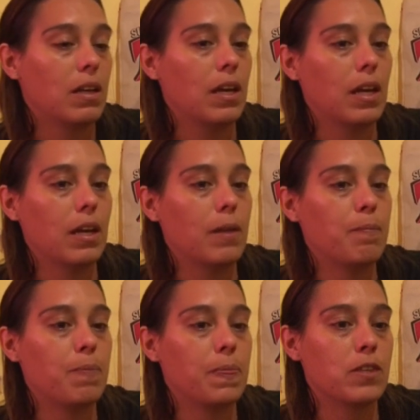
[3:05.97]

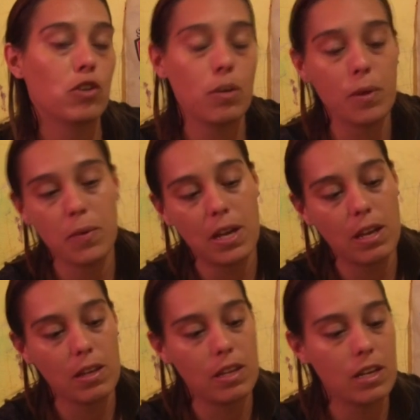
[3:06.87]
Em, yo no me voy a
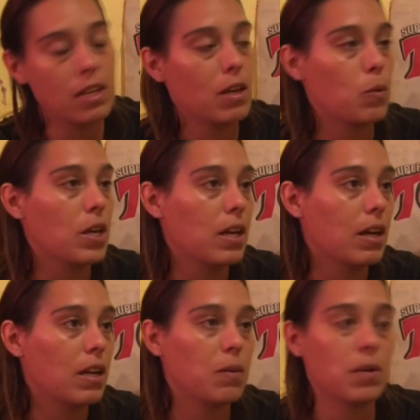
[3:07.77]
ir ni de
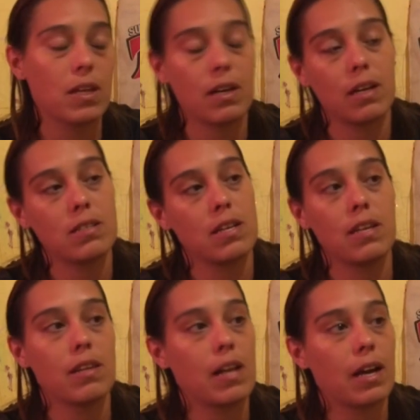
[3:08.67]
Winca, ni voy a dejar de
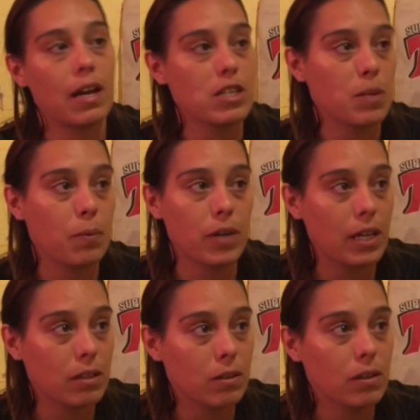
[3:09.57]
salir de la calle por
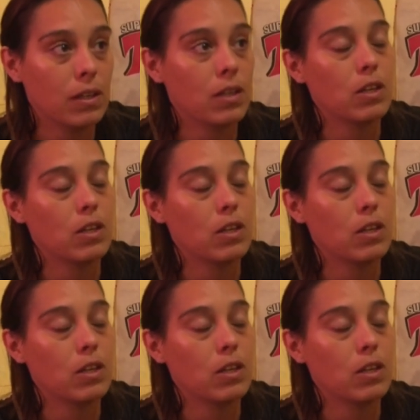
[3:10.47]
esto.